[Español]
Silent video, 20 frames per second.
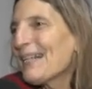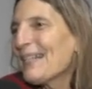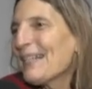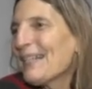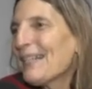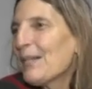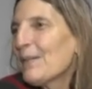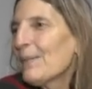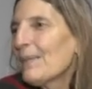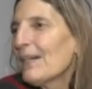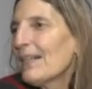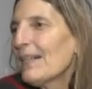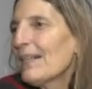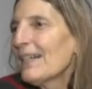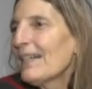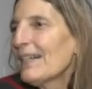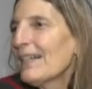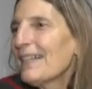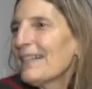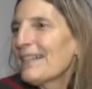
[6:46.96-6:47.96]
del
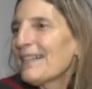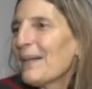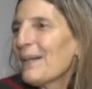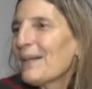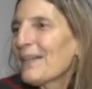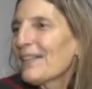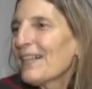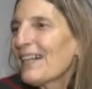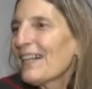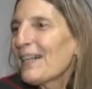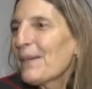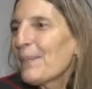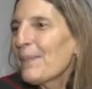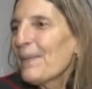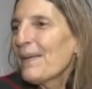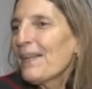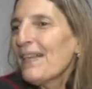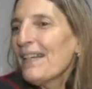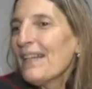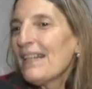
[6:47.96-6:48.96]
alma, Elizabeth
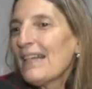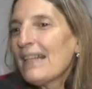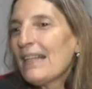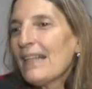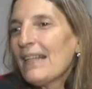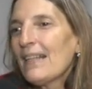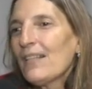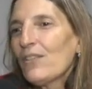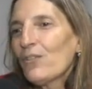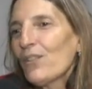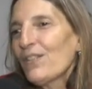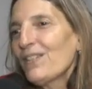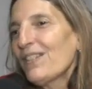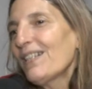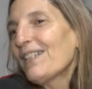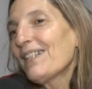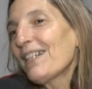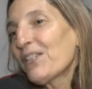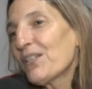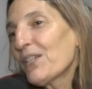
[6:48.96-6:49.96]
Carpi. Yo
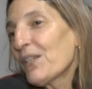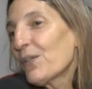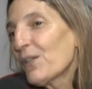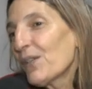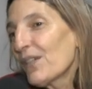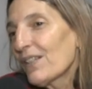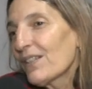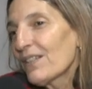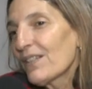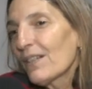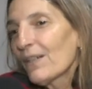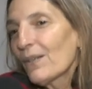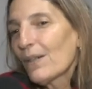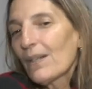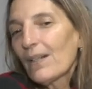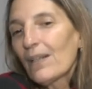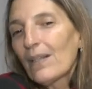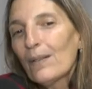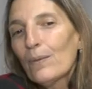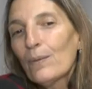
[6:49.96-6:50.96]
hacía el taller con ella en
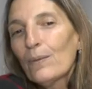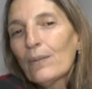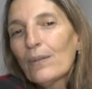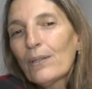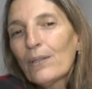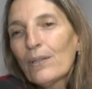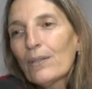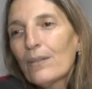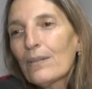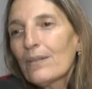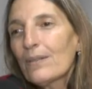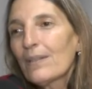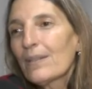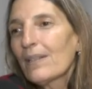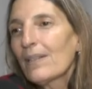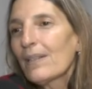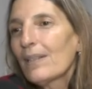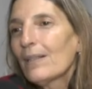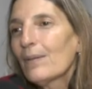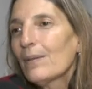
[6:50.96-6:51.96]
Corral de Bustos
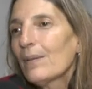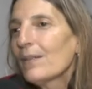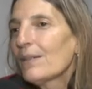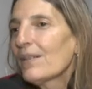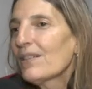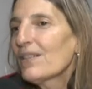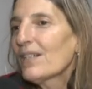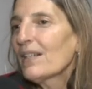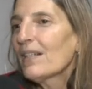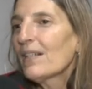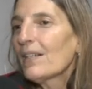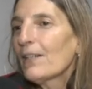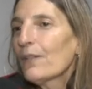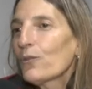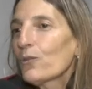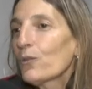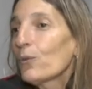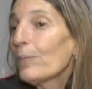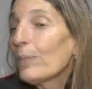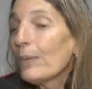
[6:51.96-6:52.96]
y bueno, ella
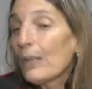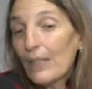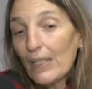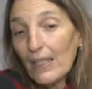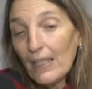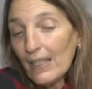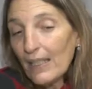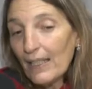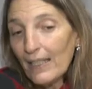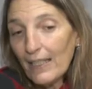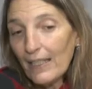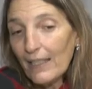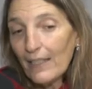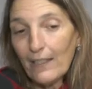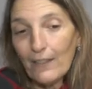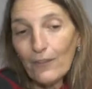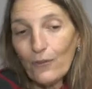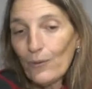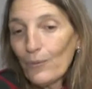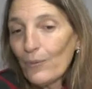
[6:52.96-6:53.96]
supo que,
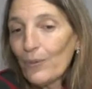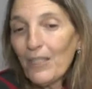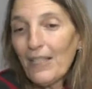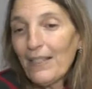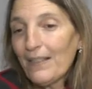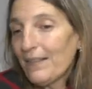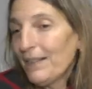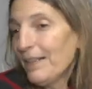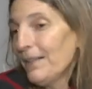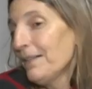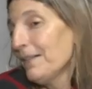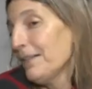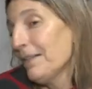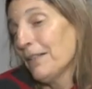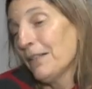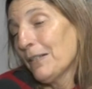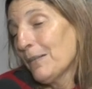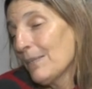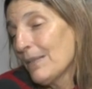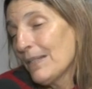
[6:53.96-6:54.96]
que su vida se
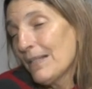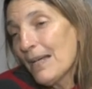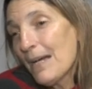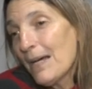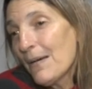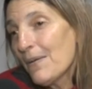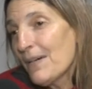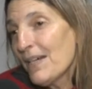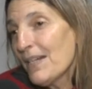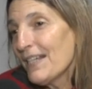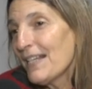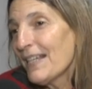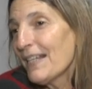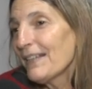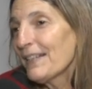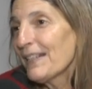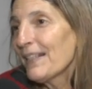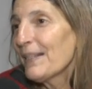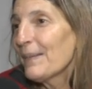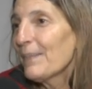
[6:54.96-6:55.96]
terminaba y
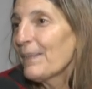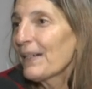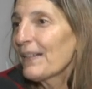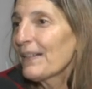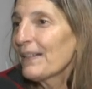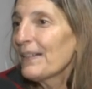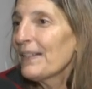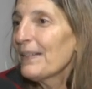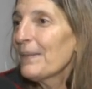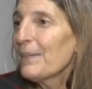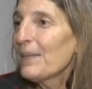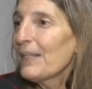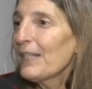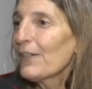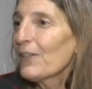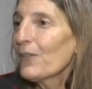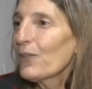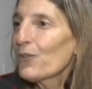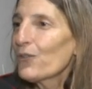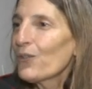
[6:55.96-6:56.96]
antes de partir me
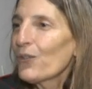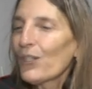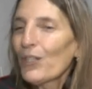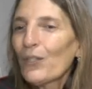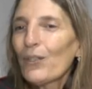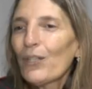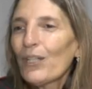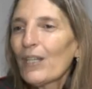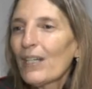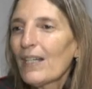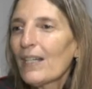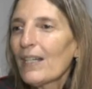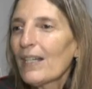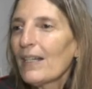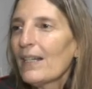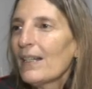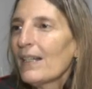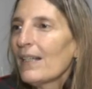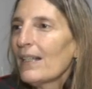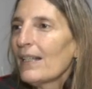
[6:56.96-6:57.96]
dijo, yo quiero
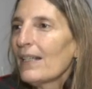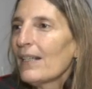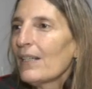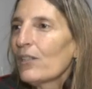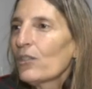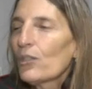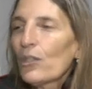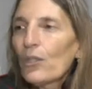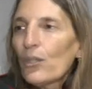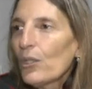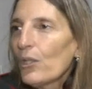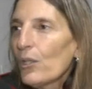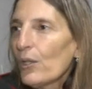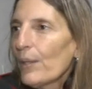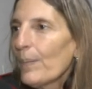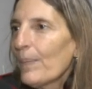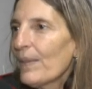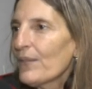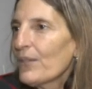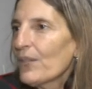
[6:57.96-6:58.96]
que todos los
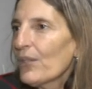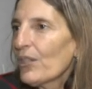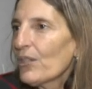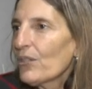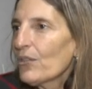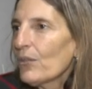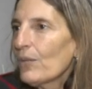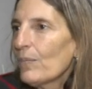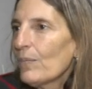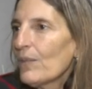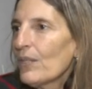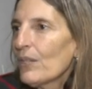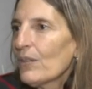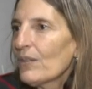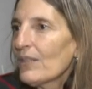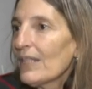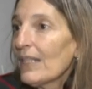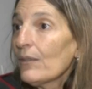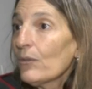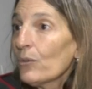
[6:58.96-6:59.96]
espacios que son
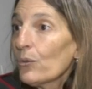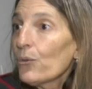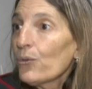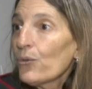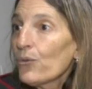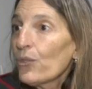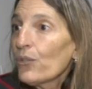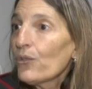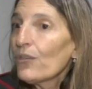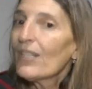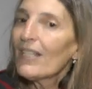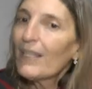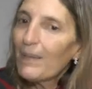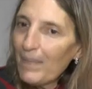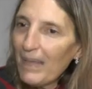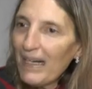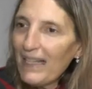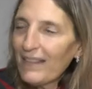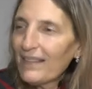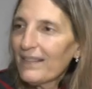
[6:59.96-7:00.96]
míos sean tuyos y
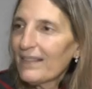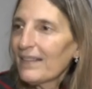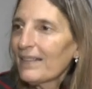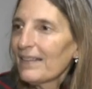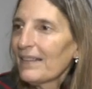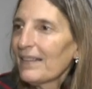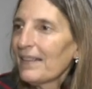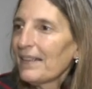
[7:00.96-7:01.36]
más